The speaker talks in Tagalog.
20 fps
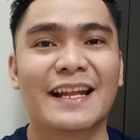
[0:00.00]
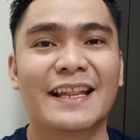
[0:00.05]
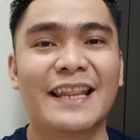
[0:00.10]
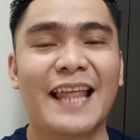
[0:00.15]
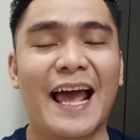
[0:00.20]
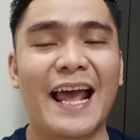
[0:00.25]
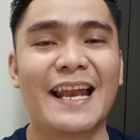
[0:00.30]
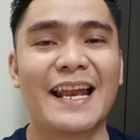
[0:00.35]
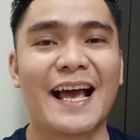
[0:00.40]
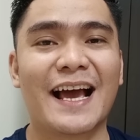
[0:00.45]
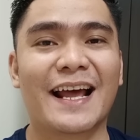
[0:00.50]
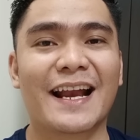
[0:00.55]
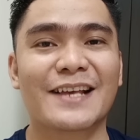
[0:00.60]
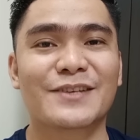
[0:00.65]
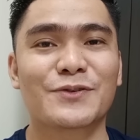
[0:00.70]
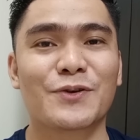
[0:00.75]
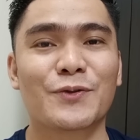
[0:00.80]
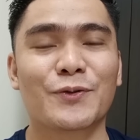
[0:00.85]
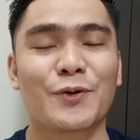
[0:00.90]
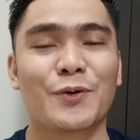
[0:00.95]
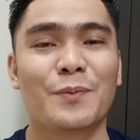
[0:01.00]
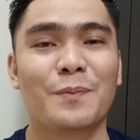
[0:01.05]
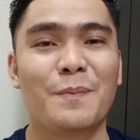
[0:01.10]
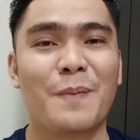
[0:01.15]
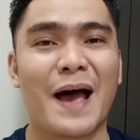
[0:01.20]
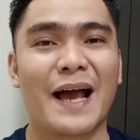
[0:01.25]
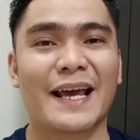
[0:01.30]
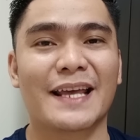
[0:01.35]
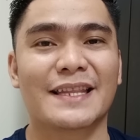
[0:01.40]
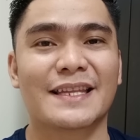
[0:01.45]
Dahil ang rason
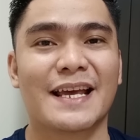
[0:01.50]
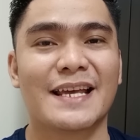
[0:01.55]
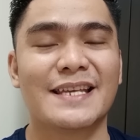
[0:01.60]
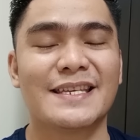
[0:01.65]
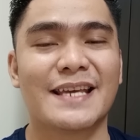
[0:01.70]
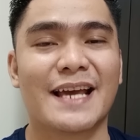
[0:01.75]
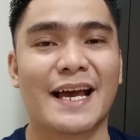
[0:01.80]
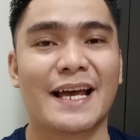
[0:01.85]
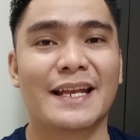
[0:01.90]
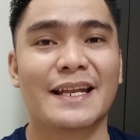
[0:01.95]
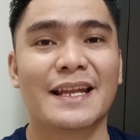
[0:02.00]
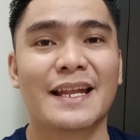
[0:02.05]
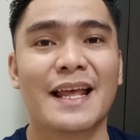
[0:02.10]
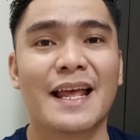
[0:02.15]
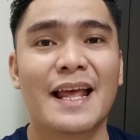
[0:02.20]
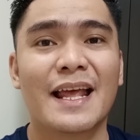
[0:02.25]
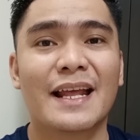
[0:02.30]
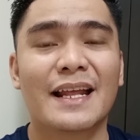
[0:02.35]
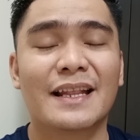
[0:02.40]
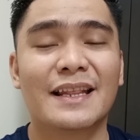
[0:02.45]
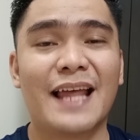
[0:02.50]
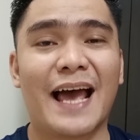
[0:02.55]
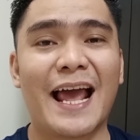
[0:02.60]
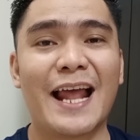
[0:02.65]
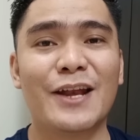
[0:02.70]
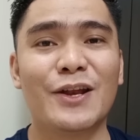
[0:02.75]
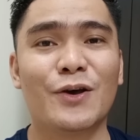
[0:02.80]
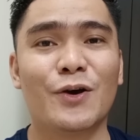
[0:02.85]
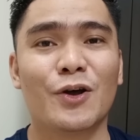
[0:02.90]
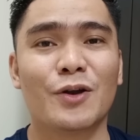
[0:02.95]
kung bakit ganyan,
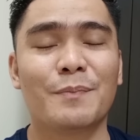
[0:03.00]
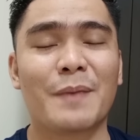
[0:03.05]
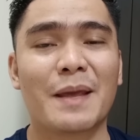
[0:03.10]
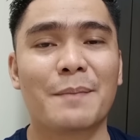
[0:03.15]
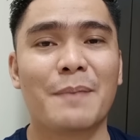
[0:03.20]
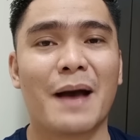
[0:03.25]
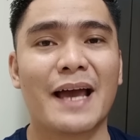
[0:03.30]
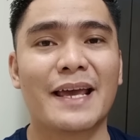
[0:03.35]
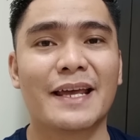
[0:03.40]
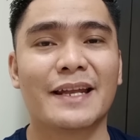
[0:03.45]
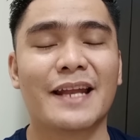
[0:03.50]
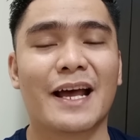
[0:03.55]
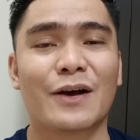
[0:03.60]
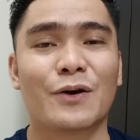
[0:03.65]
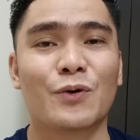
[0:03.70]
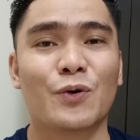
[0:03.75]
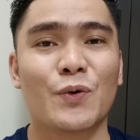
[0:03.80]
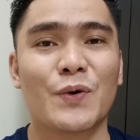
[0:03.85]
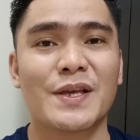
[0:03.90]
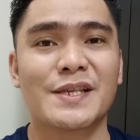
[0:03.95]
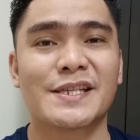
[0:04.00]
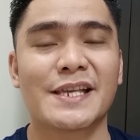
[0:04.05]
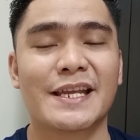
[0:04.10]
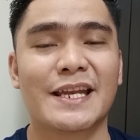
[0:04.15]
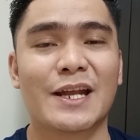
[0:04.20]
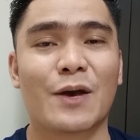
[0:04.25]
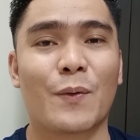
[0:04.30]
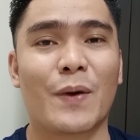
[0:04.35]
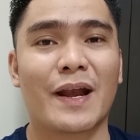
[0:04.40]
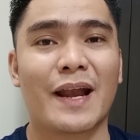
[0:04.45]
dahil noon may bayad ang
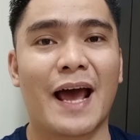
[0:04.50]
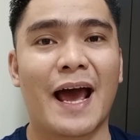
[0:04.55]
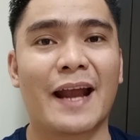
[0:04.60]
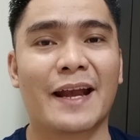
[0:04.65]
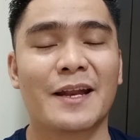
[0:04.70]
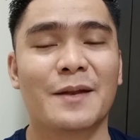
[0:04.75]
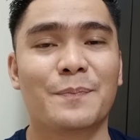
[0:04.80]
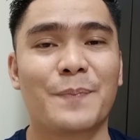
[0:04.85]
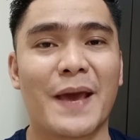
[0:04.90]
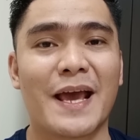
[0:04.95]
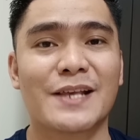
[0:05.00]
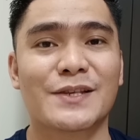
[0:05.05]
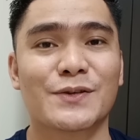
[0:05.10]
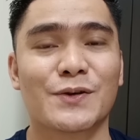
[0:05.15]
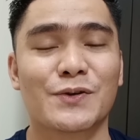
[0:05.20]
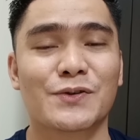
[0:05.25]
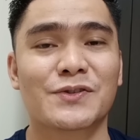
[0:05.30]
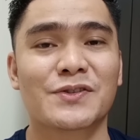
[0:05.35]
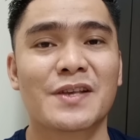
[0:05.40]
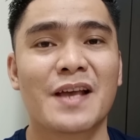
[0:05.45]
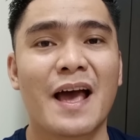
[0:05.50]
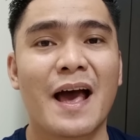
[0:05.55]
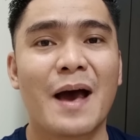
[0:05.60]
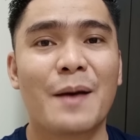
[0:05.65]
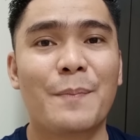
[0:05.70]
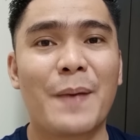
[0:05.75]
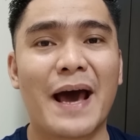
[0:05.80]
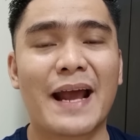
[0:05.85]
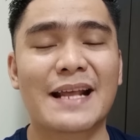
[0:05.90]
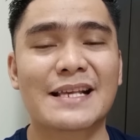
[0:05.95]
OEC na 100 pesos
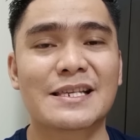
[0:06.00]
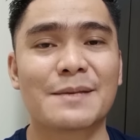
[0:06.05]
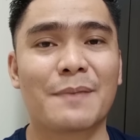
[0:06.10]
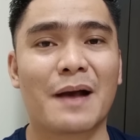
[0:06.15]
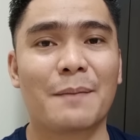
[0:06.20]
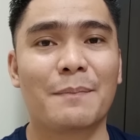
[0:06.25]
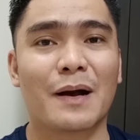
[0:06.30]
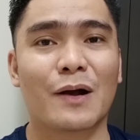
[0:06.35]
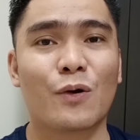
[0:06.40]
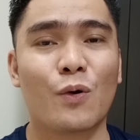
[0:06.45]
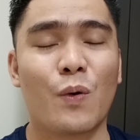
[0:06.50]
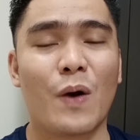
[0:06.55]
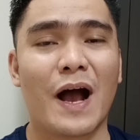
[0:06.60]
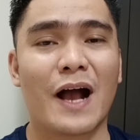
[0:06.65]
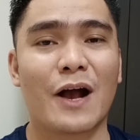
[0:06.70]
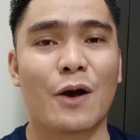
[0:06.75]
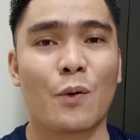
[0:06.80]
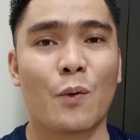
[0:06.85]
para sa mga baguhang